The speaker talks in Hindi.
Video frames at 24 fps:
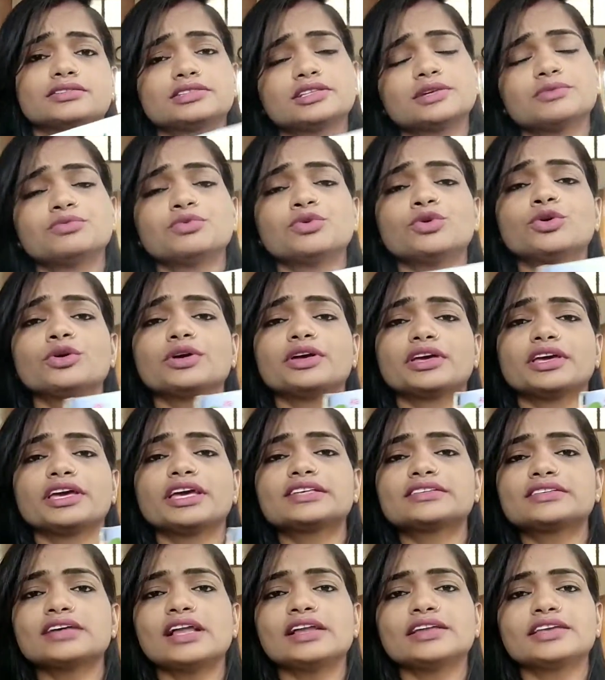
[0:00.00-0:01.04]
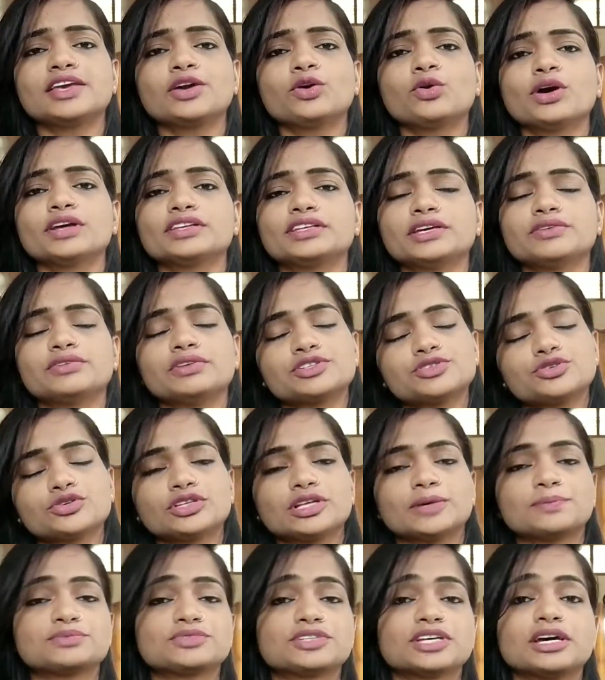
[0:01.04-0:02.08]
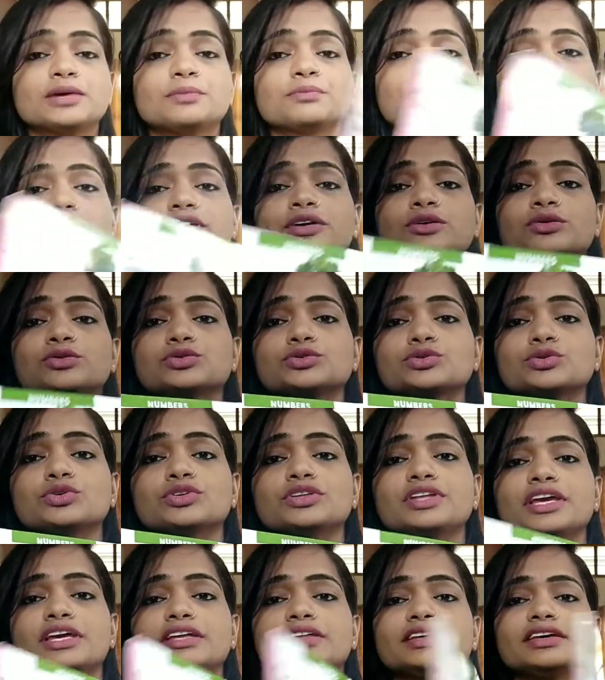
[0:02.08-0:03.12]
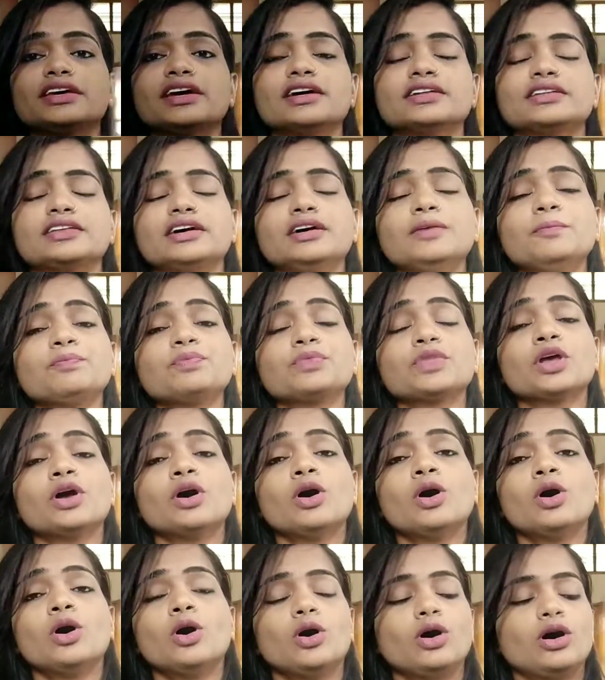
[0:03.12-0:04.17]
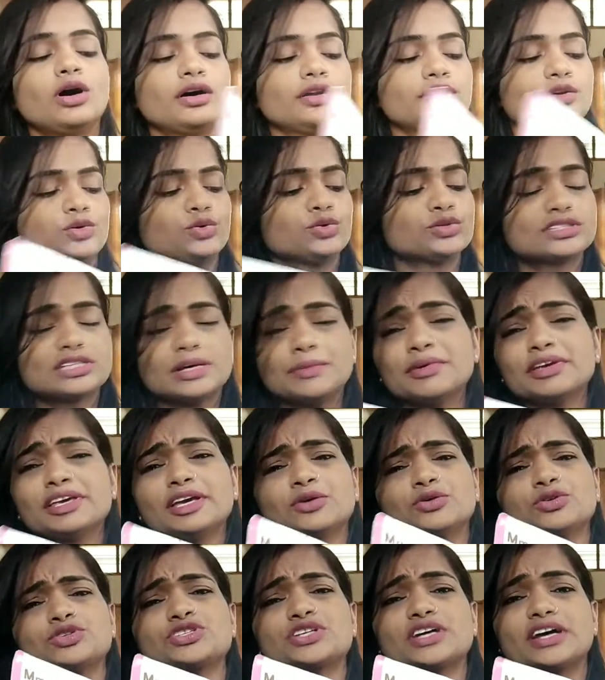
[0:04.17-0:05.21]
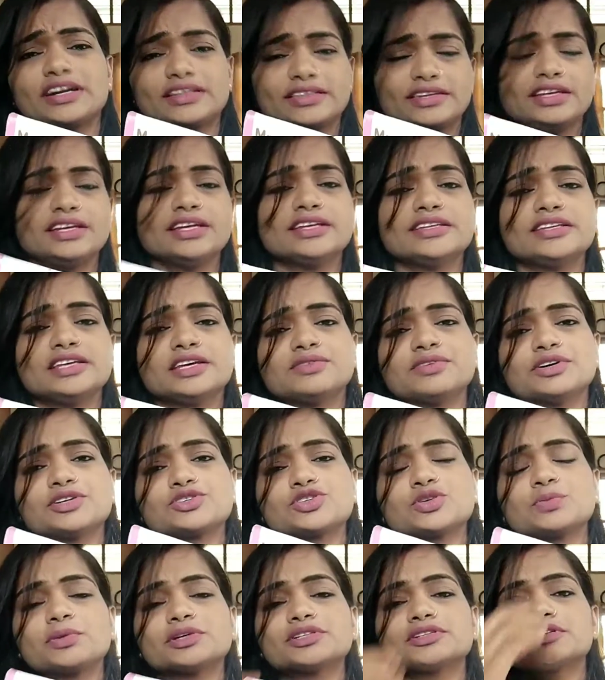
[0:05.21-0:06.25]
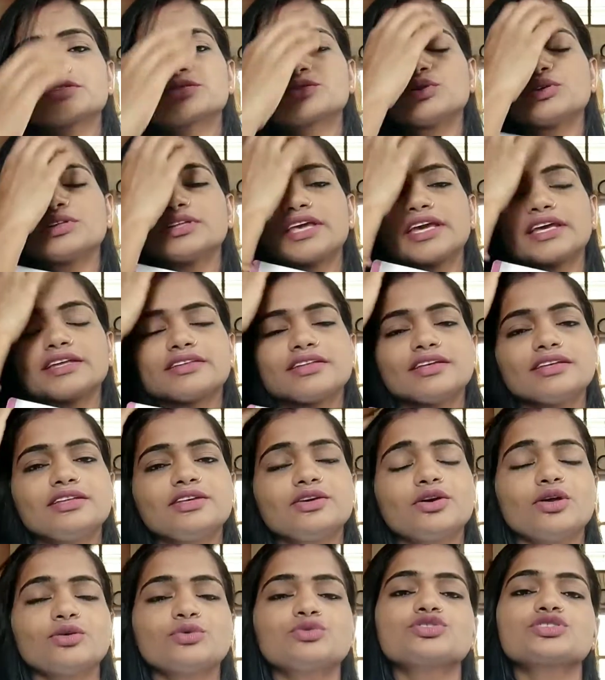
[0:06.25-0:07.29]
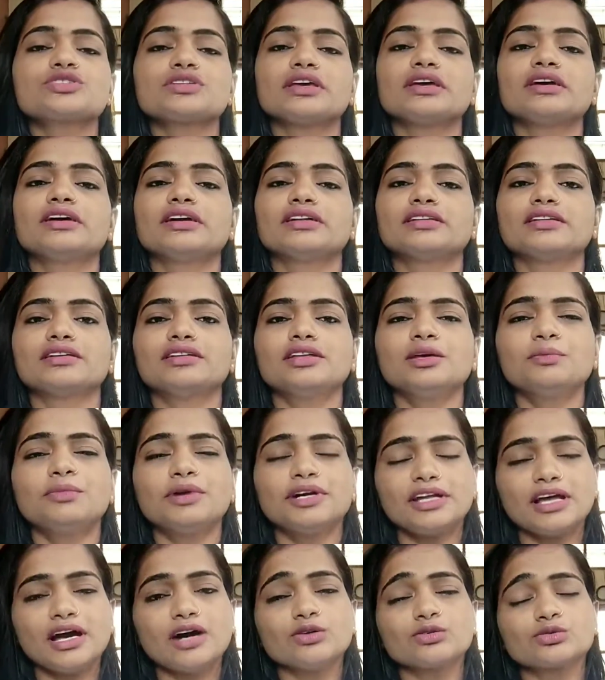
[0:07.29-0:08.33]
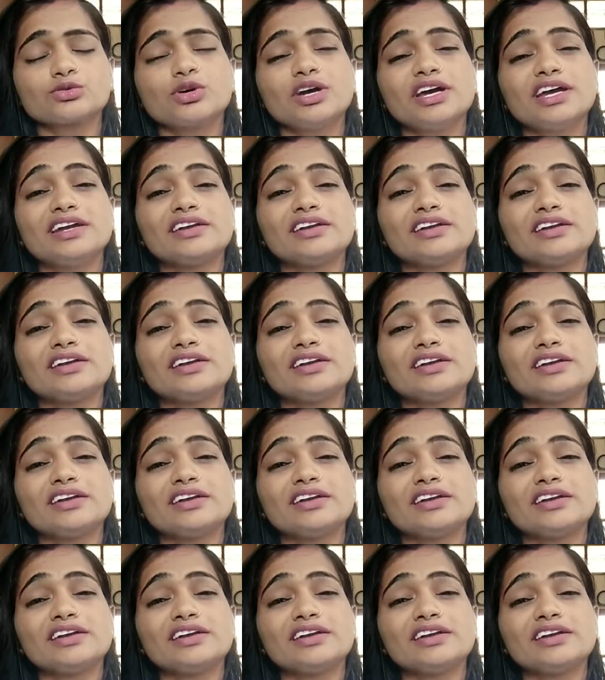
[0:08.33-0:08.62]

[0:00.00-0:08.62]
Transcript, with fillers: जब वो एक साल की हुआ थी वंशु तब से हमने उसको दे दिया था और उस समय ये कुछ करती नहीं थी वंशु बस उसको देखती थी और कुछ नहीं करती थी बट हाँ उसका